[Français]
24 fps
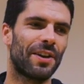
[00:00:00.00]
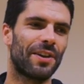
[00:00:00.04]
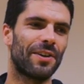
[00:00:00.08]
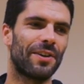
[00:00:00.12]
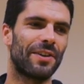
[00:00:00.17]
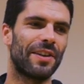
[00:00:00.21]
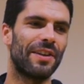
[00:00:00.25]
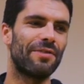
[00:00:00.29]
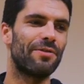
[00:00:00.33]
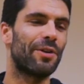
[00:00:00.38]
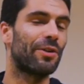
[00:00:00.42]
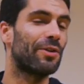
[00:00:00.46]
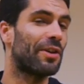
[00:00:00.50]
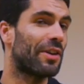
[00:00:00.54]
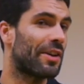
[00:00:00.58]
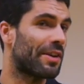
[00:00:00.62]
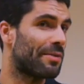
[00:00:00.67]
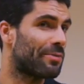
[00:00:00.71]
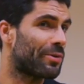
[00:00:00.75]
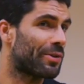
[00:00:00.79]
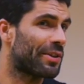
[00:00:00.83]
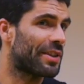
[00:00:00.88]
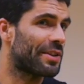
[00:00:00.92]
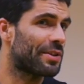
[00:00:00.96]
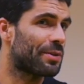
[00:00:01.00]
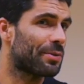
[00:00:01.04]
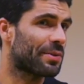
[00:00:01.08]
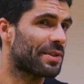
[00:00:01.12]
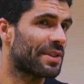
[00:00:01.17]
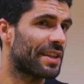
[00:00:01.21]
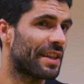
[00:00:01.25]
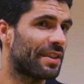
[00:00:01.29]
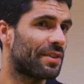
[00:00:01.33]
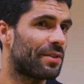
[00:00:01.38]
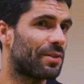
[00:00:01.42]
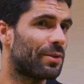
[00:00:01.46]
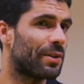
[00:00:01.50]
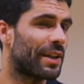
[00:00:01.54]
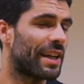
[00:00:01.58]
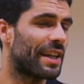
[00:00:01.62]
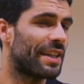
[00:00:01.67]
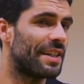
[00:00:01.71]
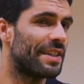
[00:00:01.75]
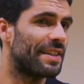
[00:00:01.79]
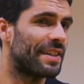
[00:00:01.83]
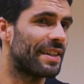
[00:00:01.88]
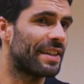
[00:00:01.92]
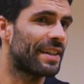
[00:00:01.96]
d'avoir une alimentation saine, de
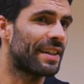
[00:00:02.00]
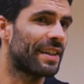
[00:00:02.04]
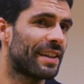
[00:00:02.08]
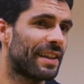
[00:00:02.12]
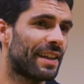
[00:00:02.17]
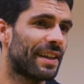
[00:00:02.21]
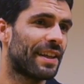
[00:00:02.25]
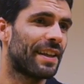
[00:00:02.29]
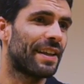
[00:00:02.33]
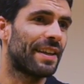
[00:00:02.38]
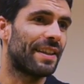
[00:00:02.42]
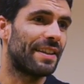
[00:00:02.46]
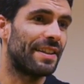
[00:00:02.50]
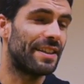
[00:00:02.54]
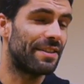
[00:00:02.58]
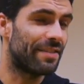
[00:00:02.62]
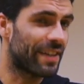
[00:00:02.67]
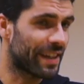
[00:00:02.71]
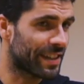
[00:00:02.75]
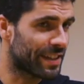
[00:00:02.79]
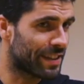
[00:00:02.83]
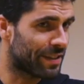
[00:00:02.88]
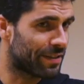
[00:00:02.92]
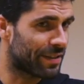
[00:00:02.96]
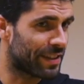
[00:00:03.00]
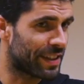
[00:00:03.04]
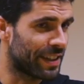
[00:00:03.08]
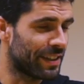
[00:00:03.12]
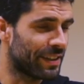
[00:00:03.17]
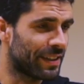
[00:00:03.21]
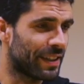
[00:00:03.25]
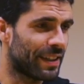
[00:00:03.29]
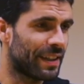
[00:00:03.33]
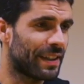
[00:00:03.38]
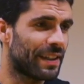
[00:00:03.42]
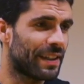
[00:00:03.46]
qualité, diversifiée.